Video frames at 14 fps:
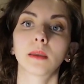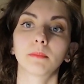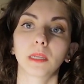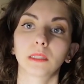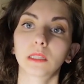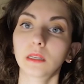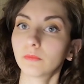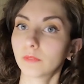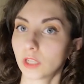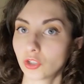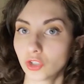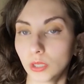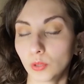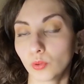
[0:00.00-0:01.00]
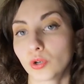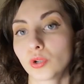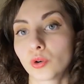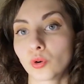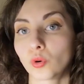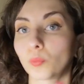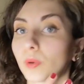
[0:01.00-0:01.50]
mentre invece loro
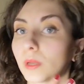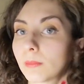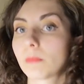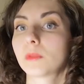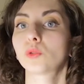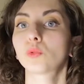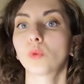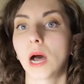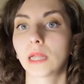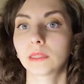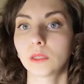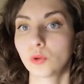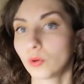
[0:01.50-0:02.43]
erano prima abituati